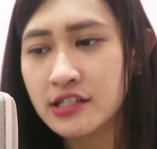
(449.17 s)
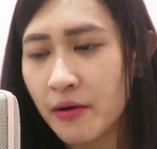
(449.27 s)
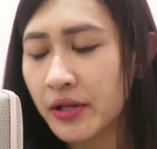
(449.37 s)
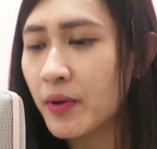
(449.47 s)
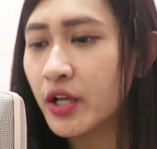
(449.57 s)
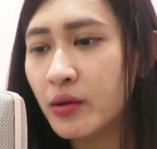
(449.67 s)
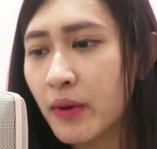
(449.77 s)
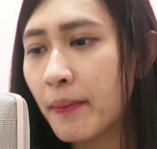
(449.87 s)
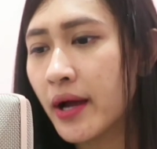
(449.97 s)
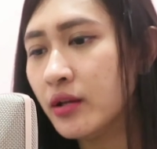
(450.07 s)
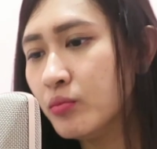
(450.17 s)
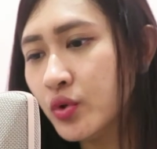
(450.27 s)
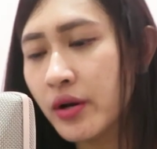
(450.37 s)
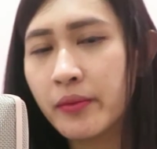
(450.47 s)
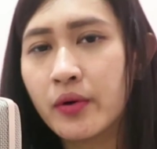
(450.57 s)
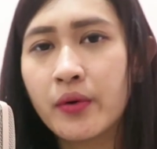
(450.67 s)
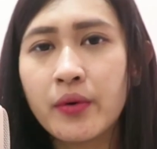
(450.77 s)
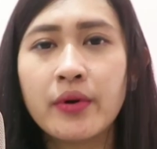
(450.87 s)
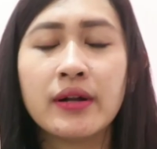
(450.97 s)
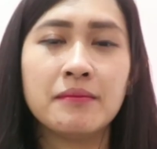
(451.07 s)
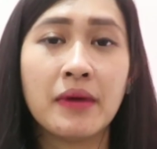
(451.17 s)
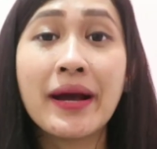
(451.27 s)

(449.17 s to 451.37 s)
Selamat pagi Bapak Ibu dan blablabla.